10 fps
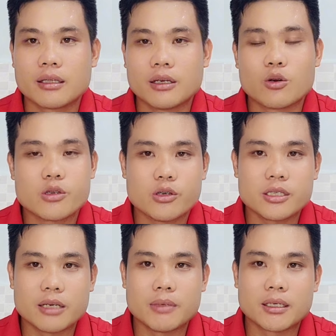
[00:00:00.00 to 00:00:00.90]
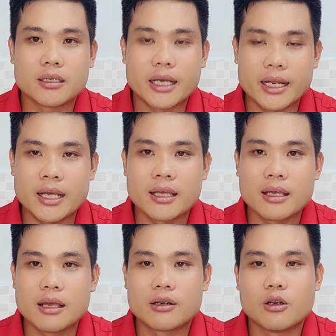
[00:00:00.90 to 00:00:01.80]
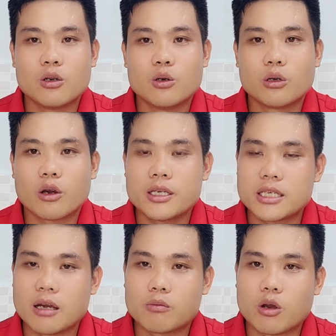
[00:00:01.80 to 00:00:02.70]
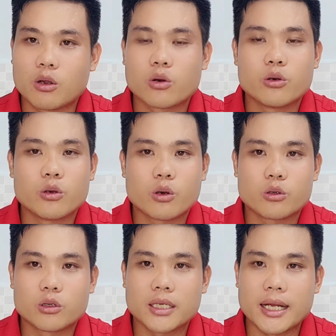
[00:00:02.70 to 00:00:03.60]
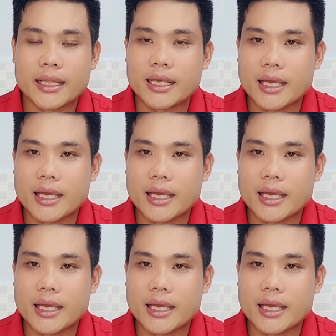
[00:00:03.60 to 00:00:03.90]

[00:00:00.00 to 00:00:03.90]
thì cô chú anh chị mình cứ nghĩ đi nói luôn nói chị hồng loan con nuôi con ruột thế này thế